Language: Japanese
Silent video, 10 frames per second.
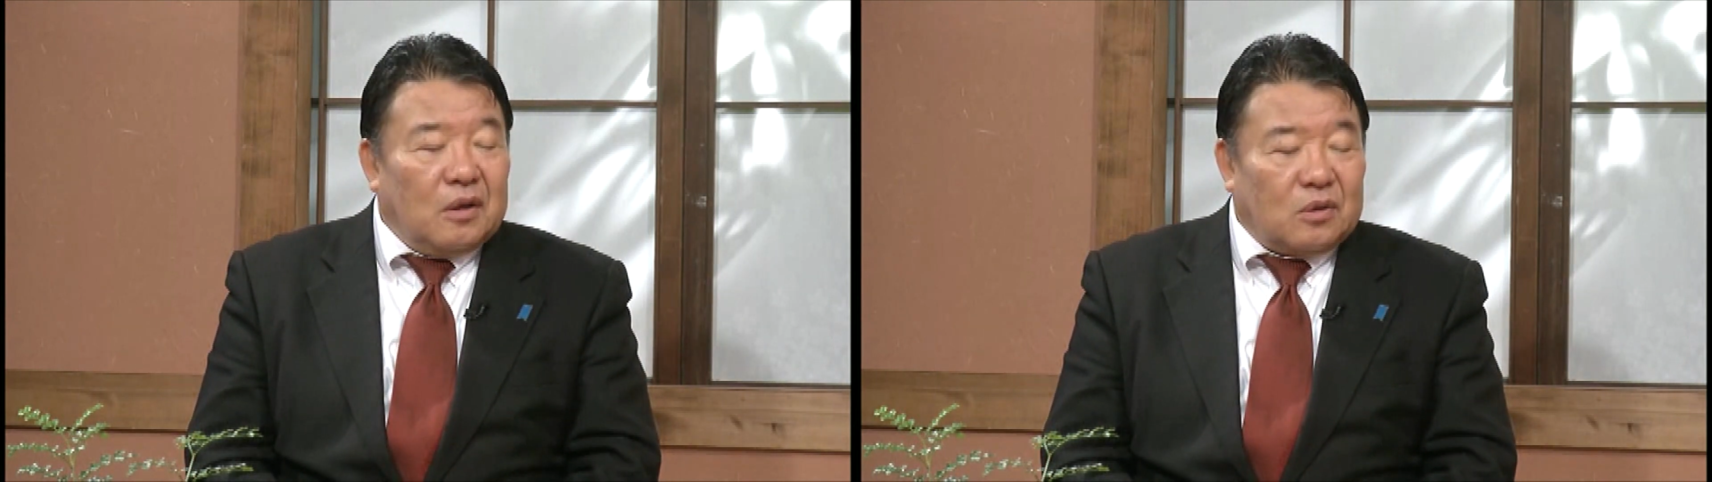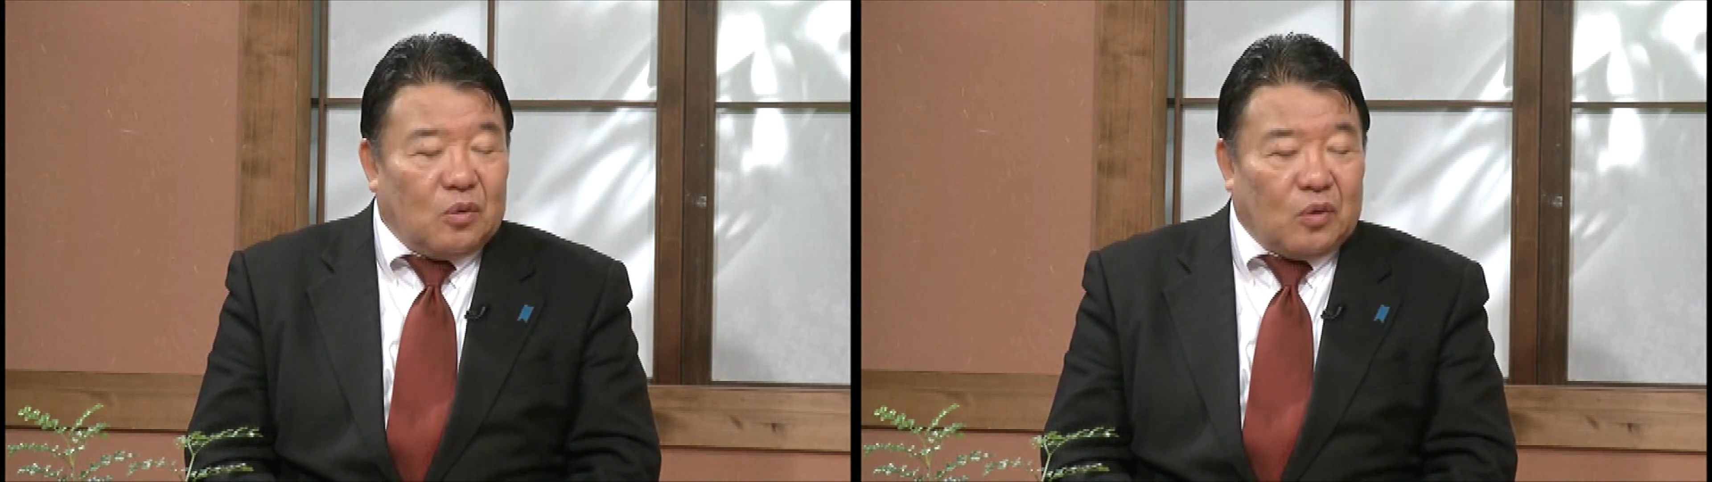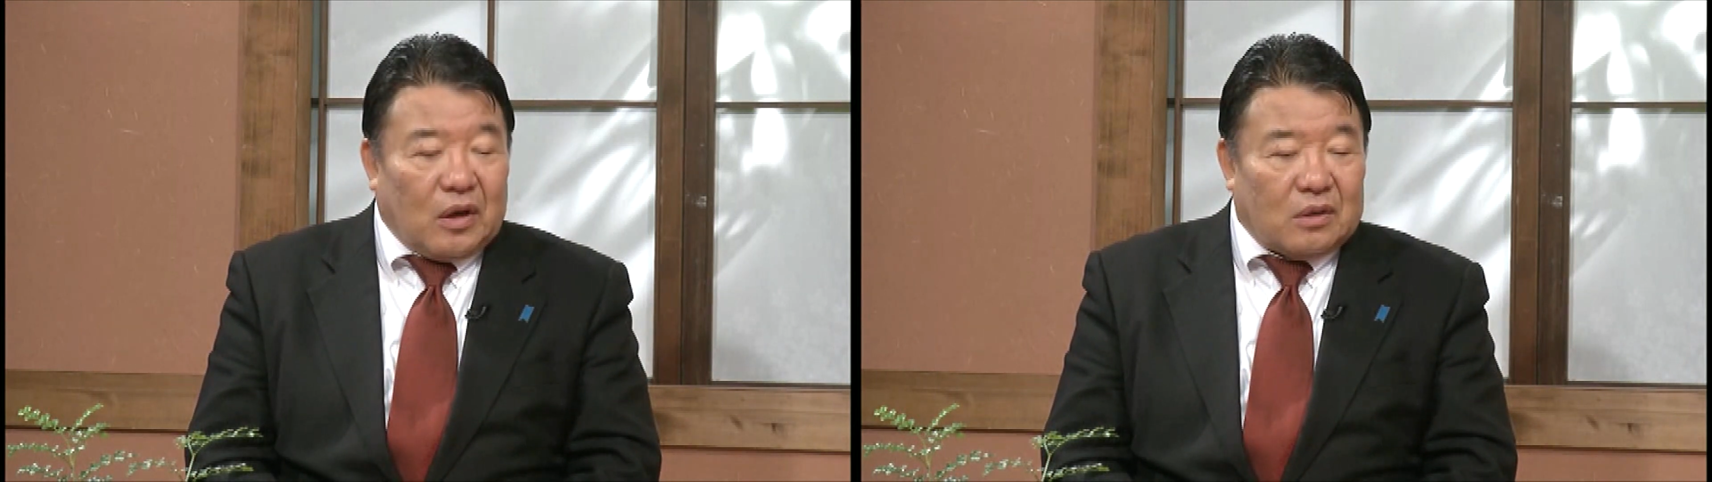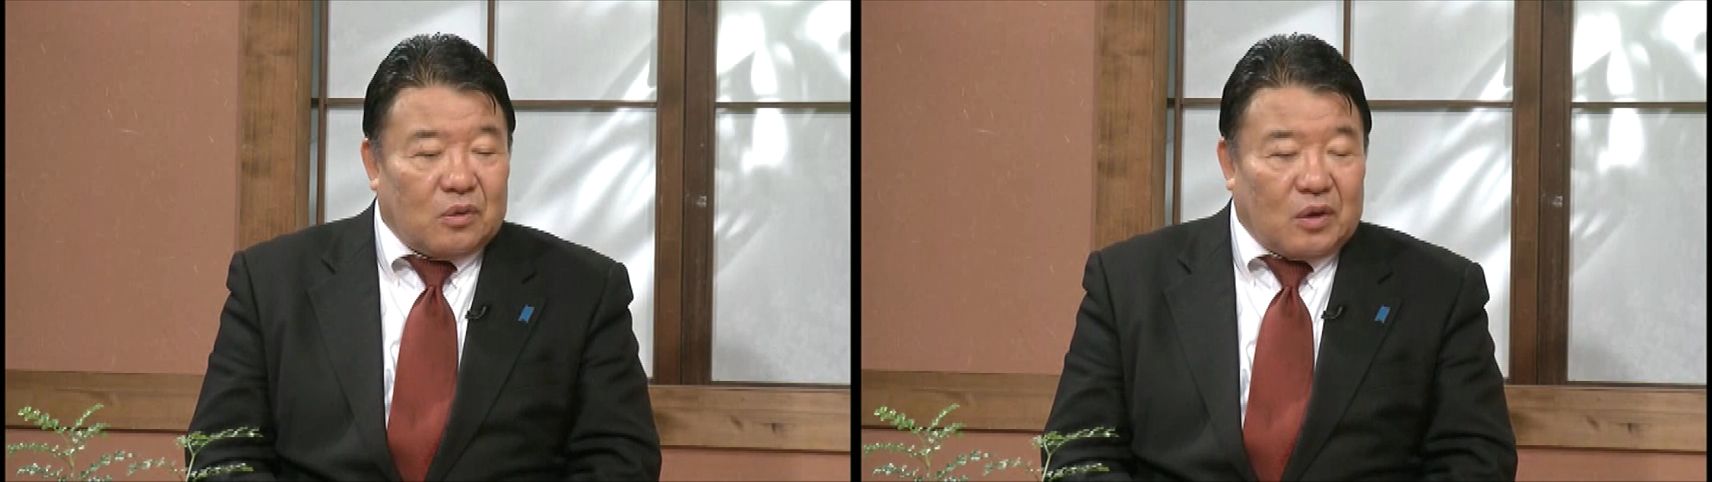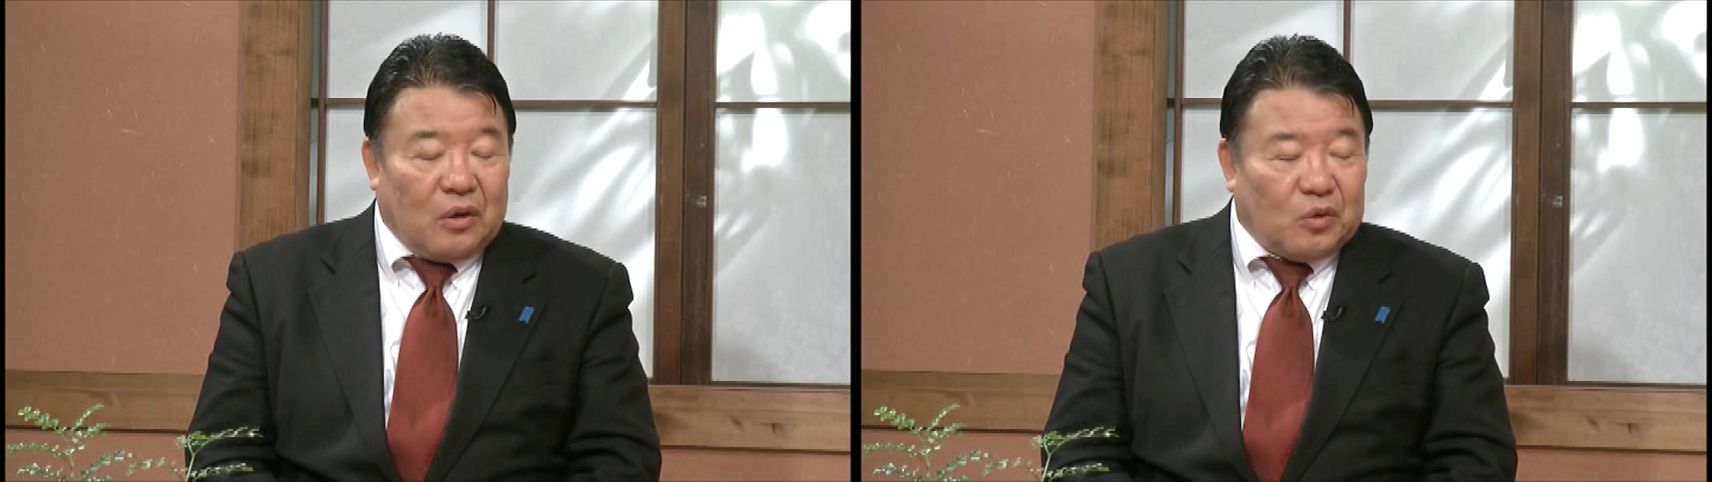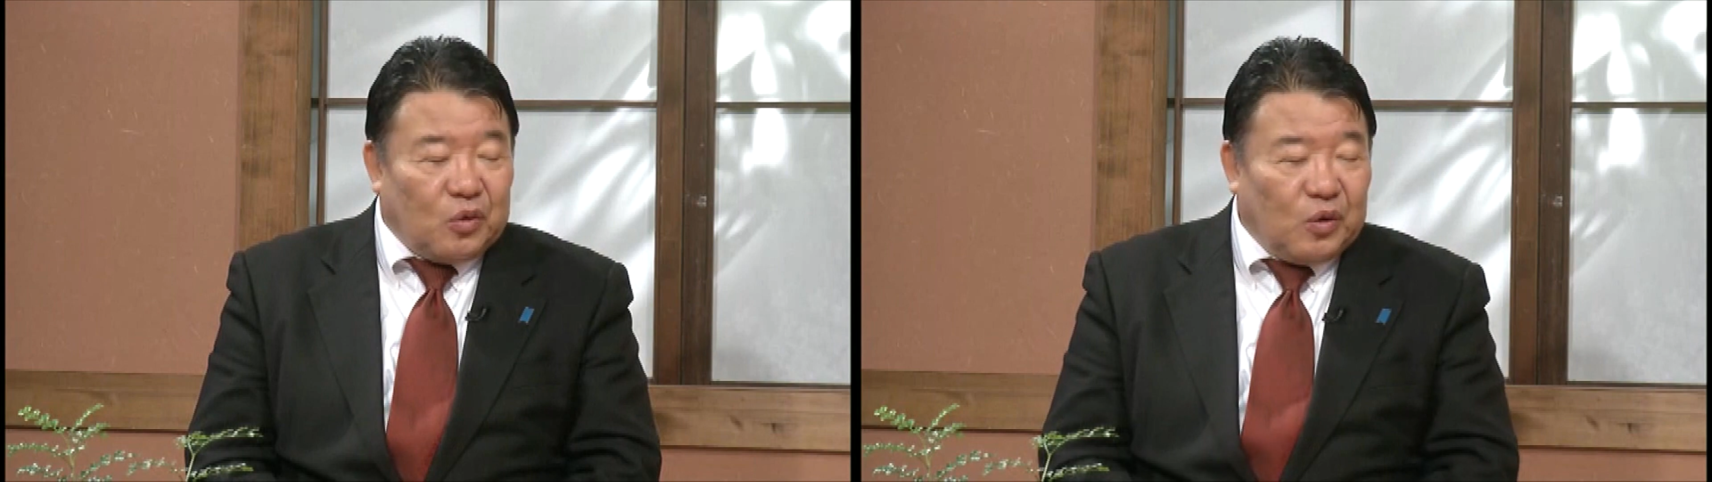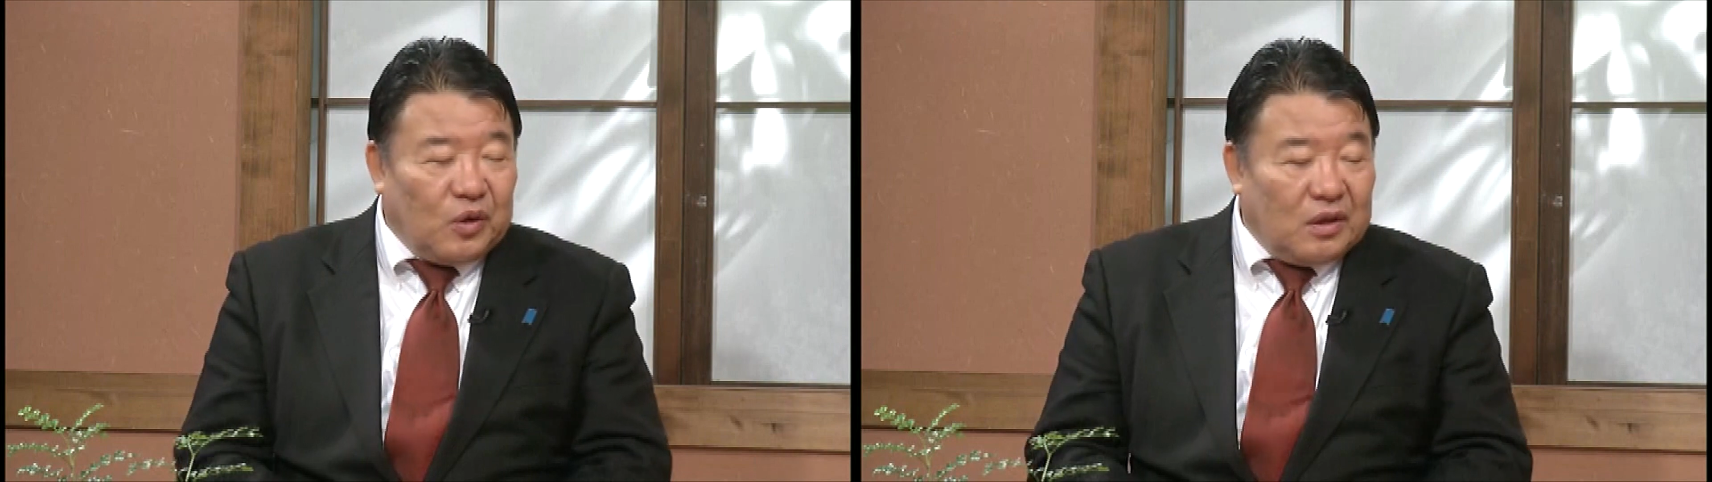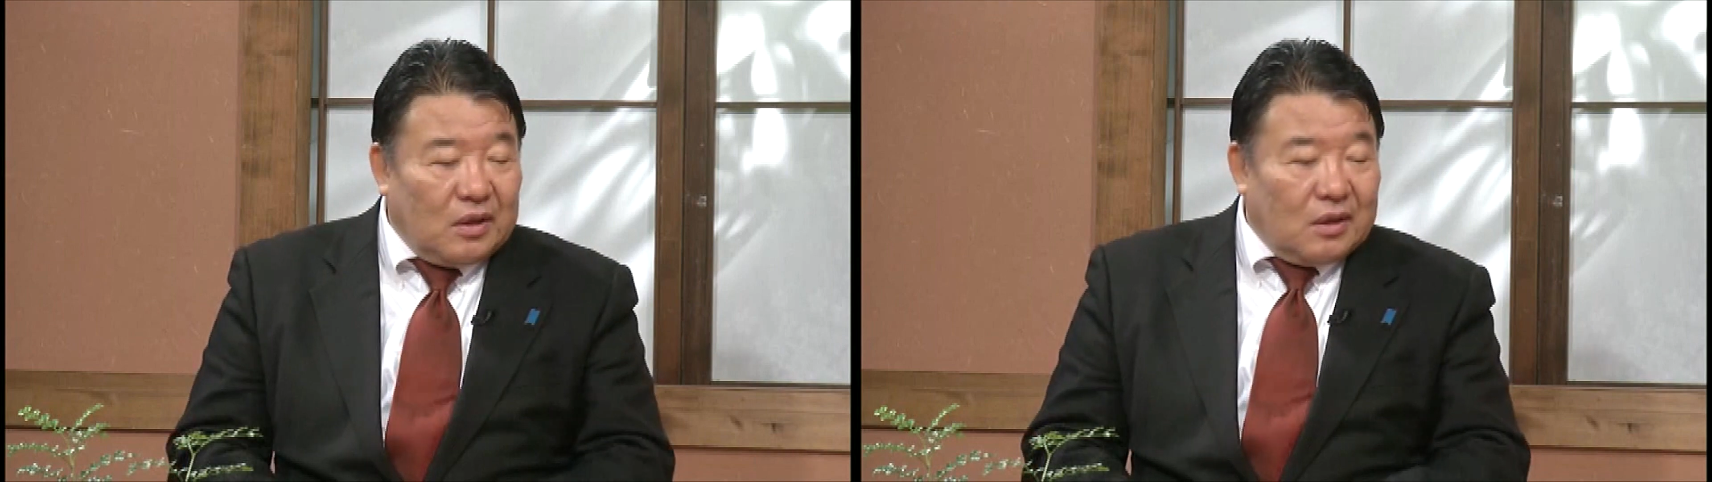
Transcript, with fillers: そうかその顔の